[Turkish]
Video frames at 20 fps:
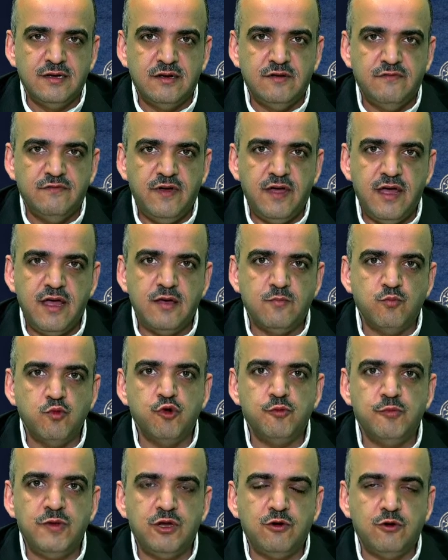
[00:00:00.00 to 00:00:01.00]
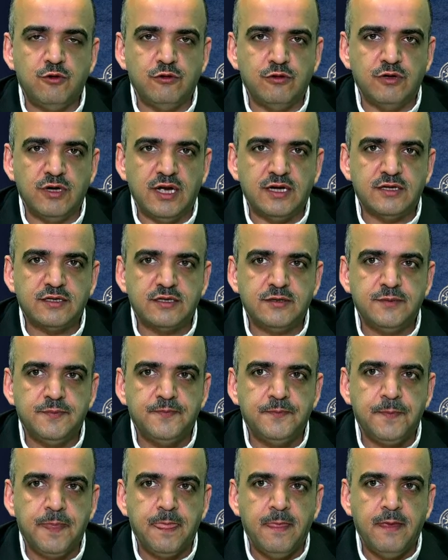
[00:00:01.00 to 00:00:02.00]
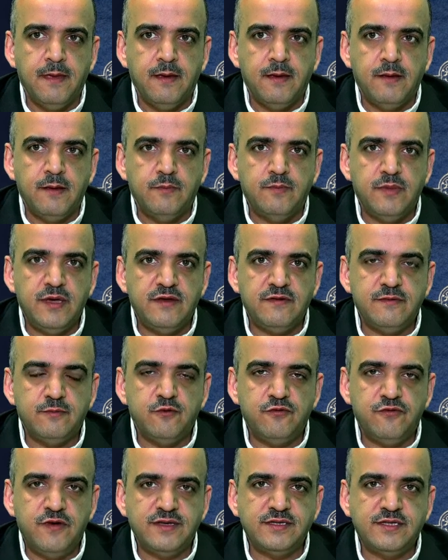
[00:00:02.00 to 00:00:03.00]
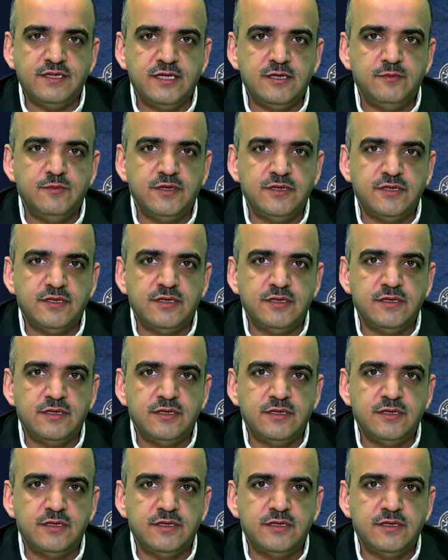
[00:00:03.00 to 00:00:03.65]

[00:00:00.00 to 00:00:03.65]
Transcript: ve mümin olurlar. Bir müfessirimiz